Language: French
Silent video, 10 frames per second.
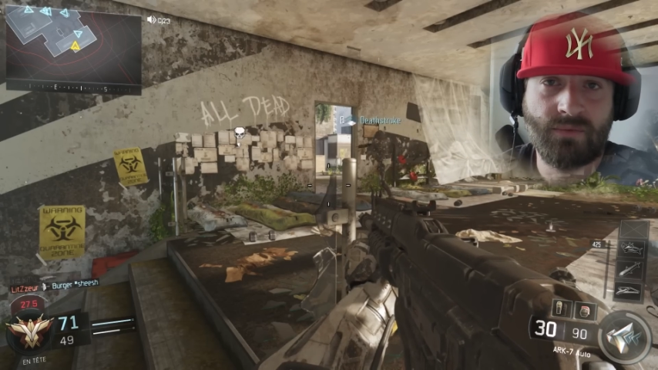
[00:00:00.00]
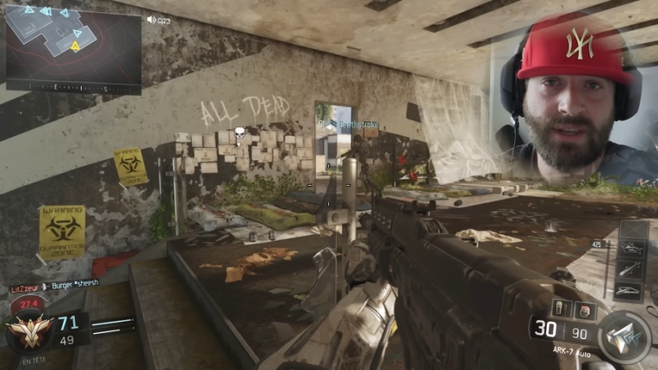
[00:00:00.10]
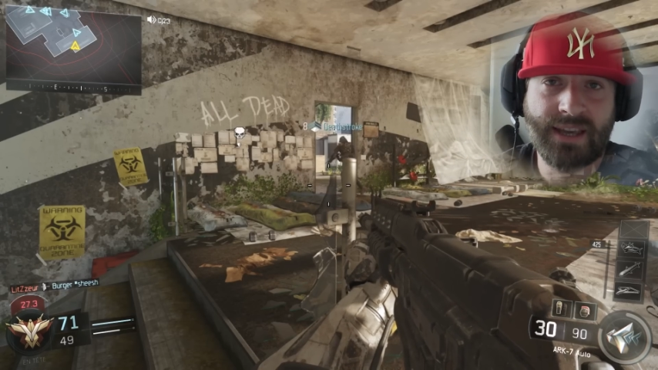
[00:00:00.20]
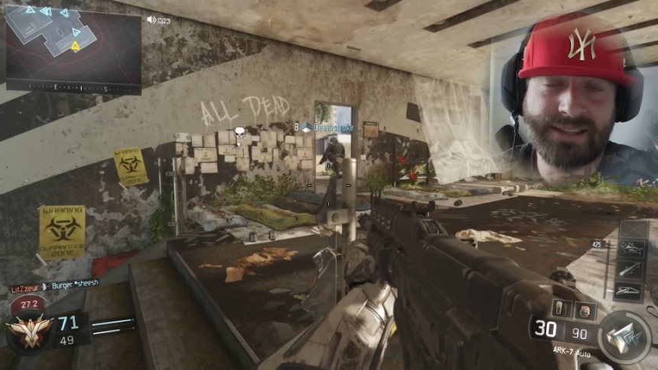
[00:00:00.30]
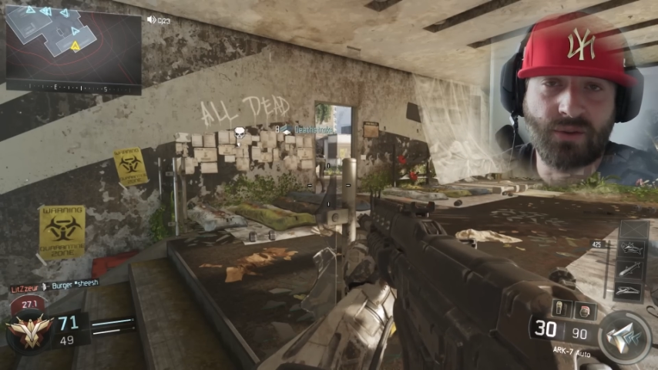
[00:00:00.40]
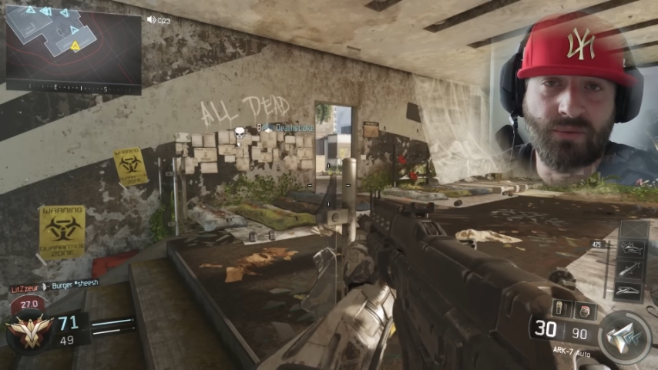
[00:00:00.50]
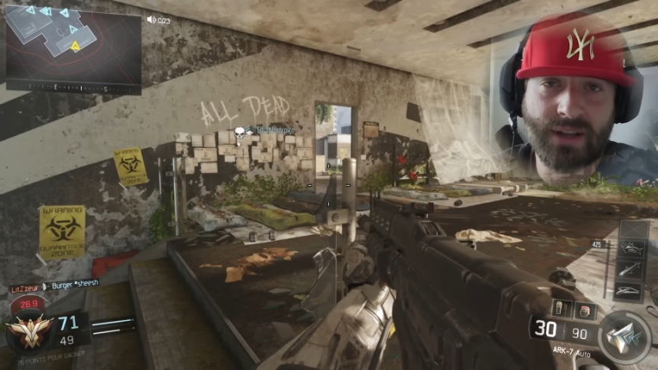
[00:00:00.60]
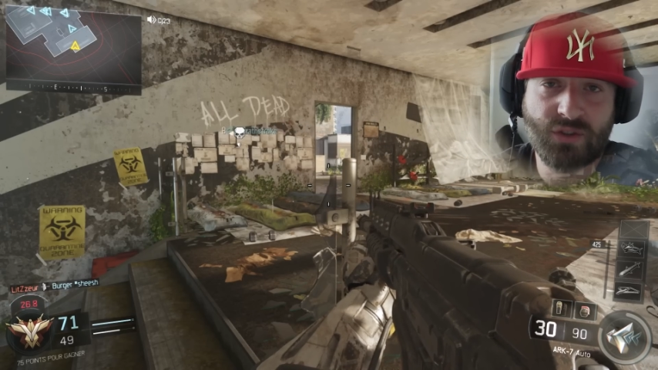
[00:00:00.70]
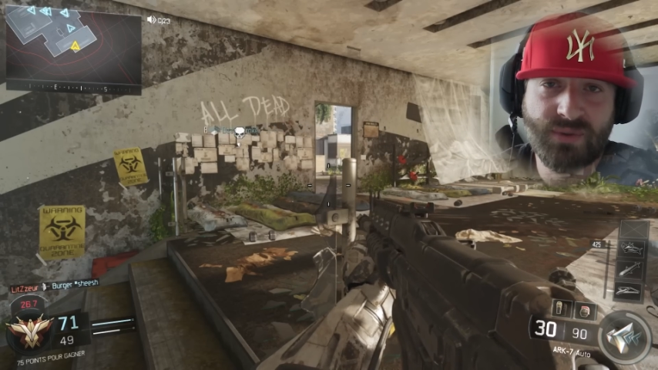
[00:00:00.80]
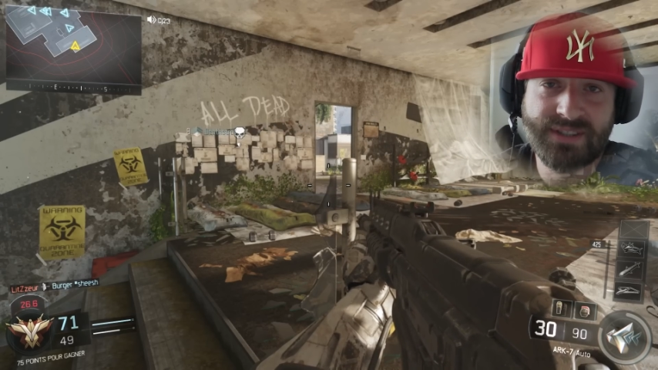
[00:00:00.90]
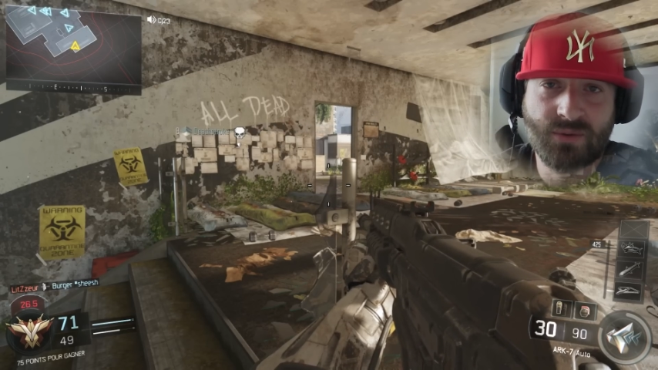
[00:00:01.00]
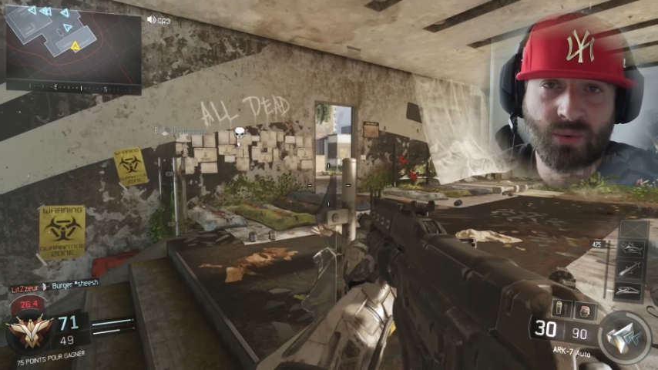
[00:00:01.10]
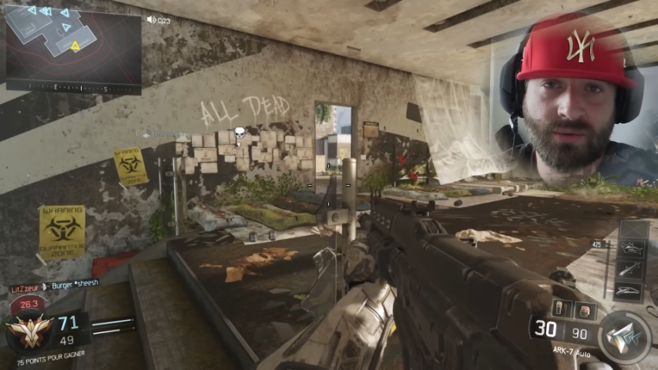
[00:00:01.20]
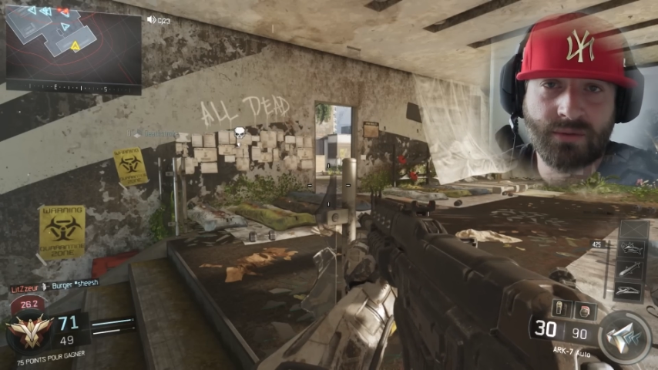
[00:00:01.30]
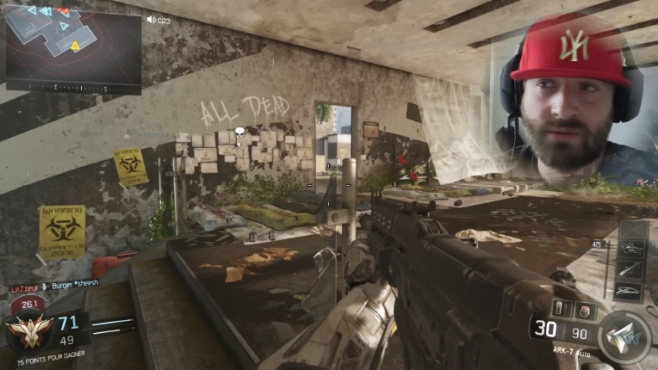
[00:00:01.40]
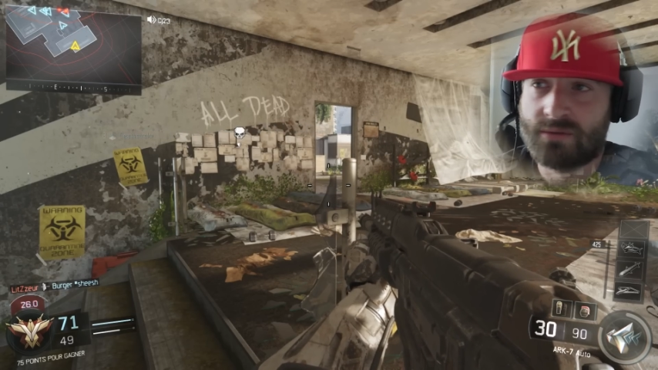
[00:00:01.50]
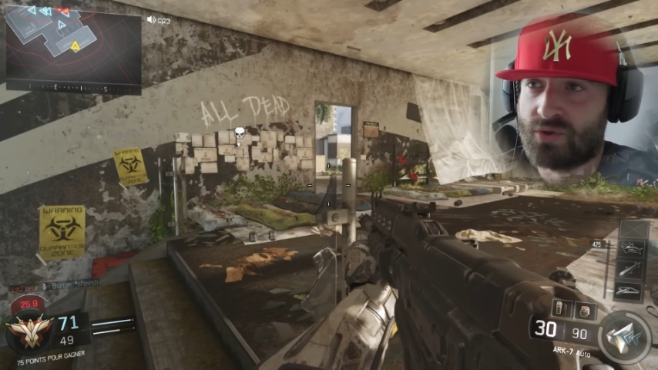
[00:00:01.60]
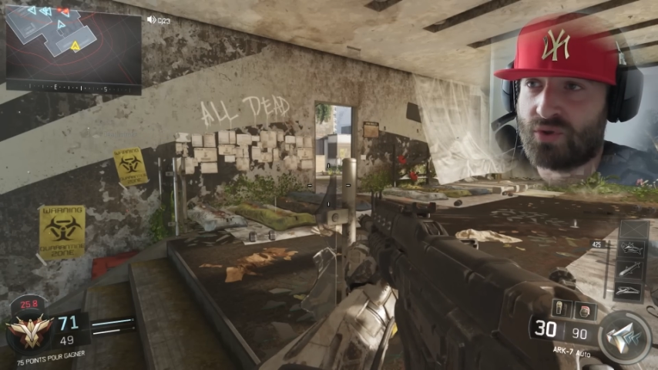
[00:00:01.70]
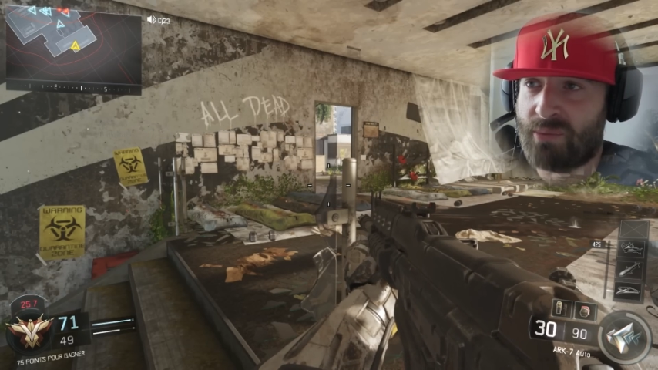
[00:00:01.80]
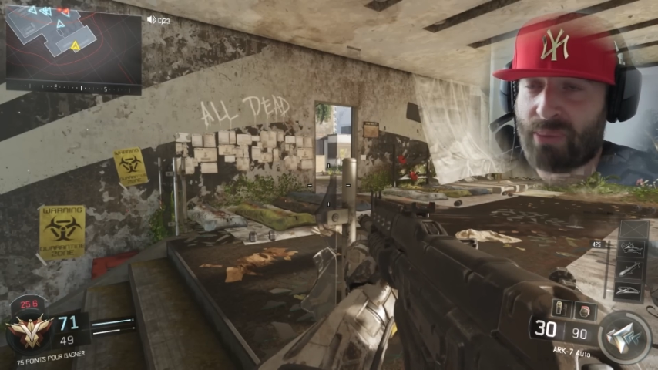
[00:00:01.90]
Il reste 28 secondes.
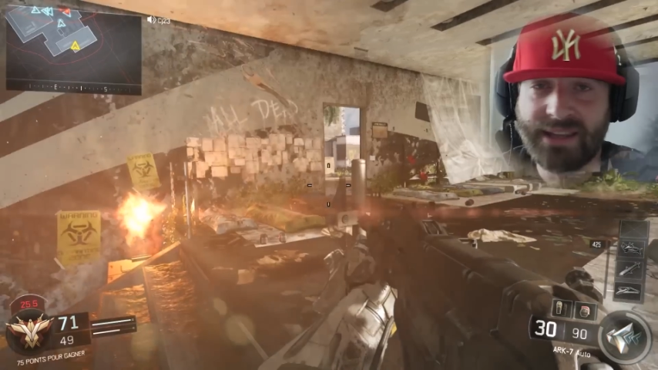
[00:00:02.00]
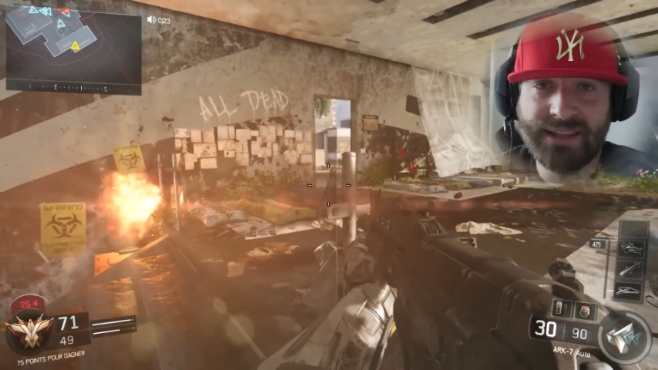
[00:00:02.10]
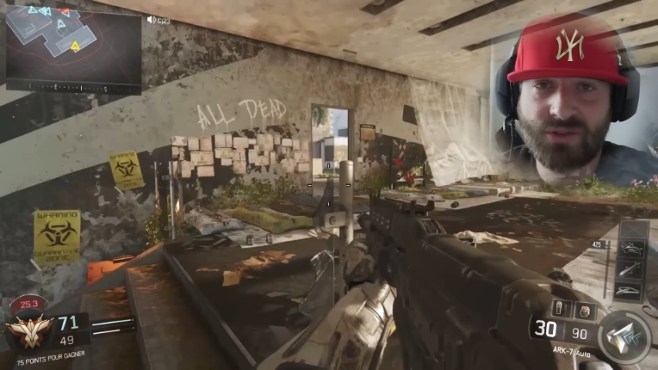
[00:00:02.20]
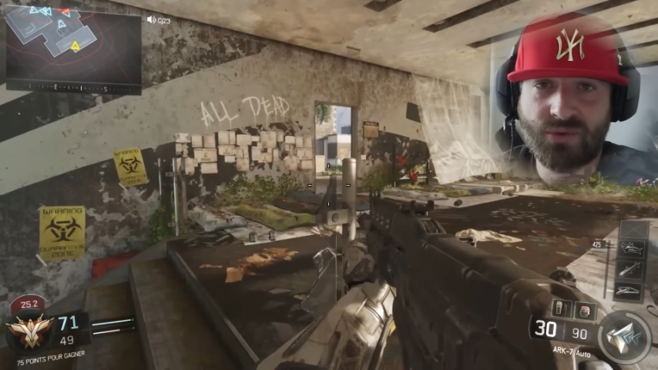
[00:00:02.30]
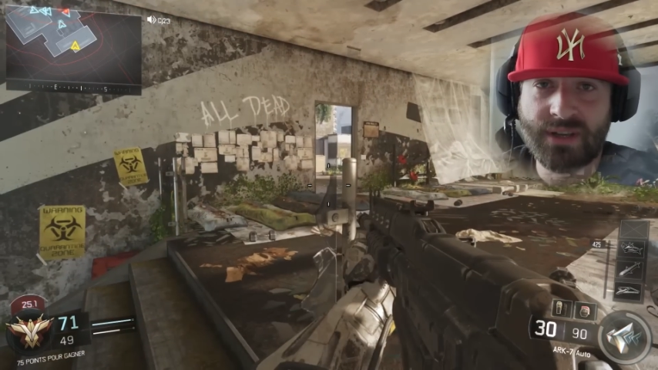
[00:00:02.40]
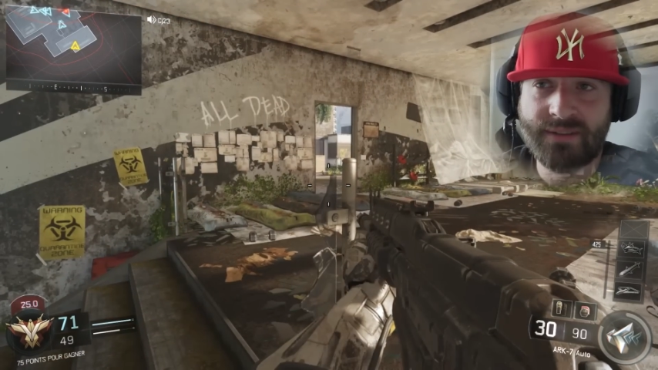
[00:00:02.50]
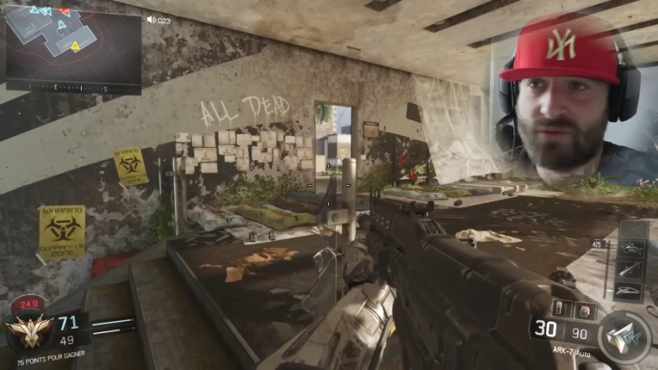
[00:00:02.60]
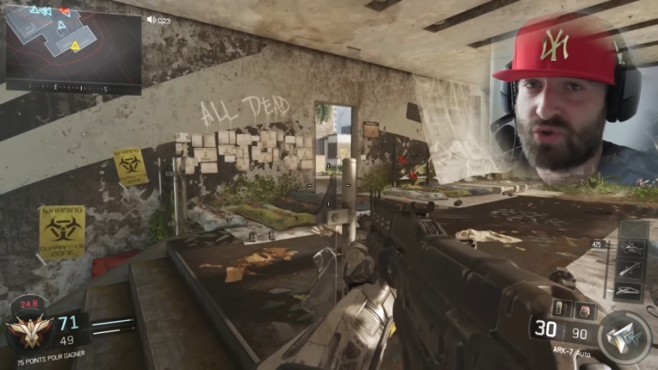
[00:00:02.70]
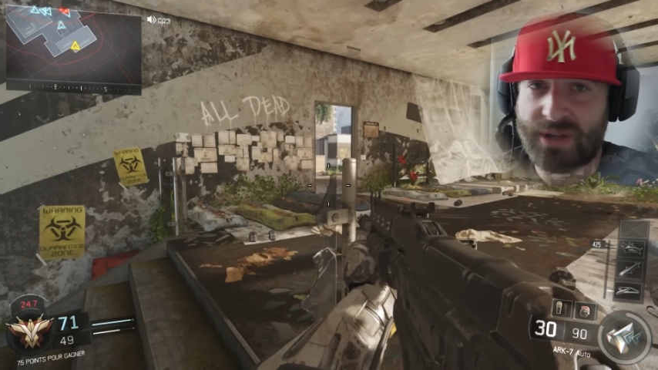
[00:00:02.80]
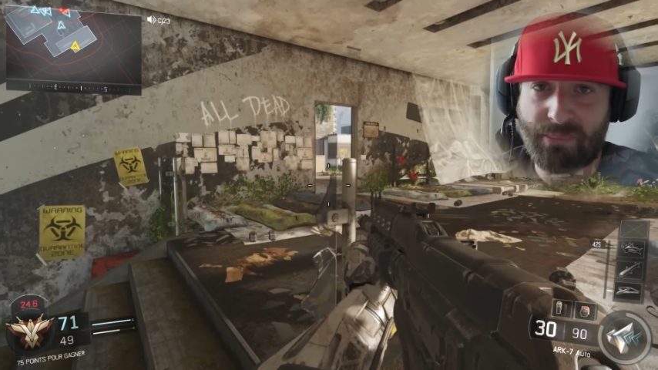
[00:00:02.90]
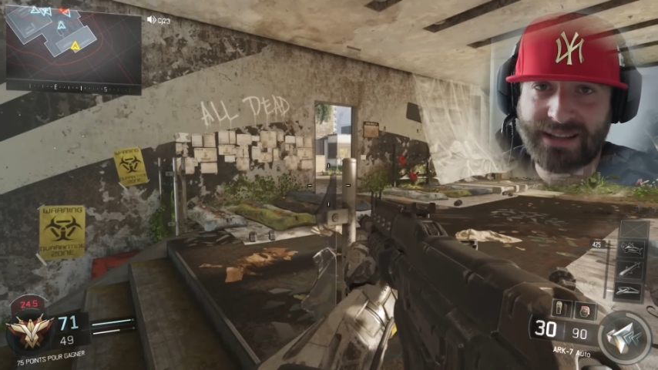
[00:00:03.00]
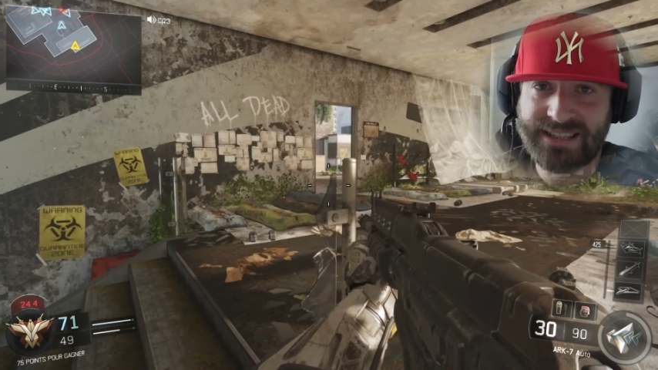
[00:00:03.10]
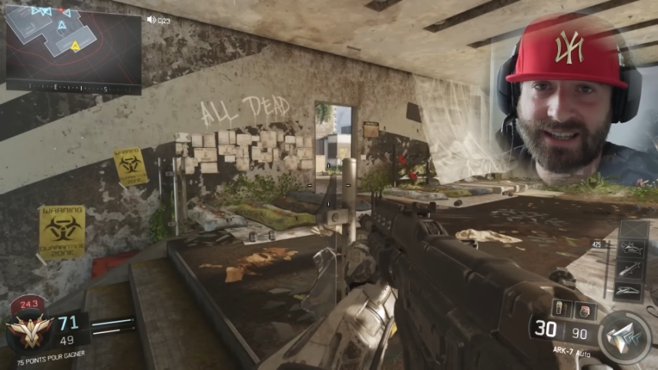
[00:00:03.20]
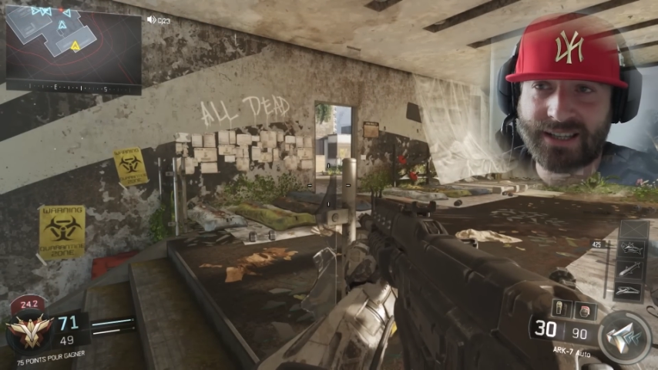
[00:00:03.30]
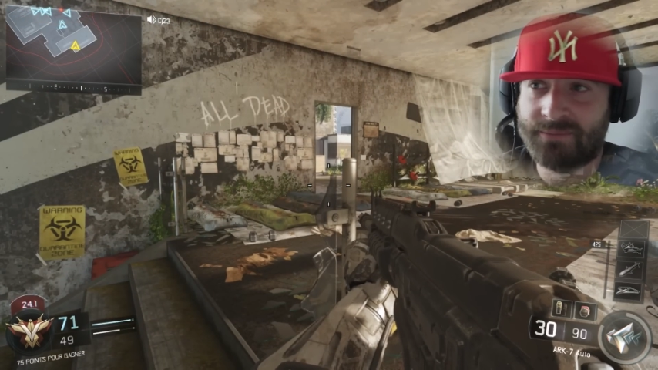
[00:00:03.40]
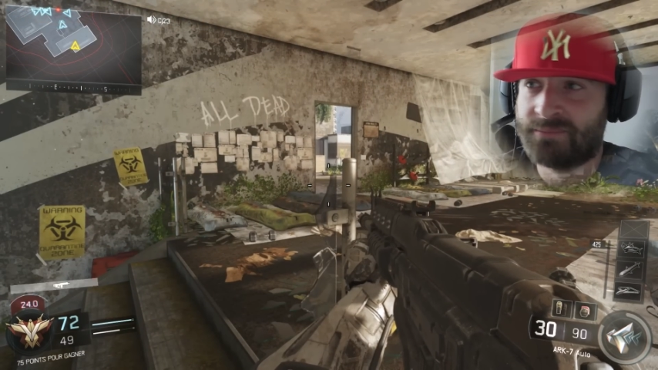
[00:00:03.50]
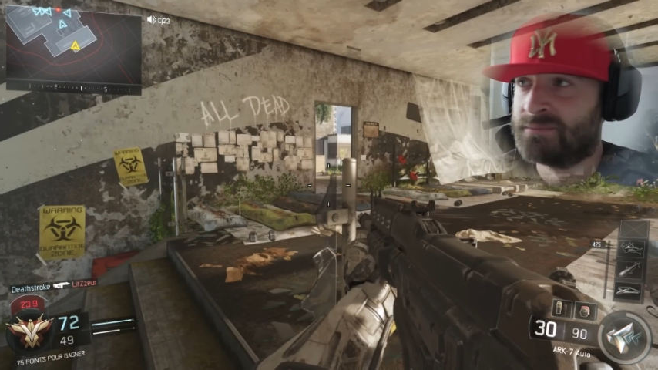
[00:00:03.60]
Je n'ai pas été tué, je n'ai pas tiré.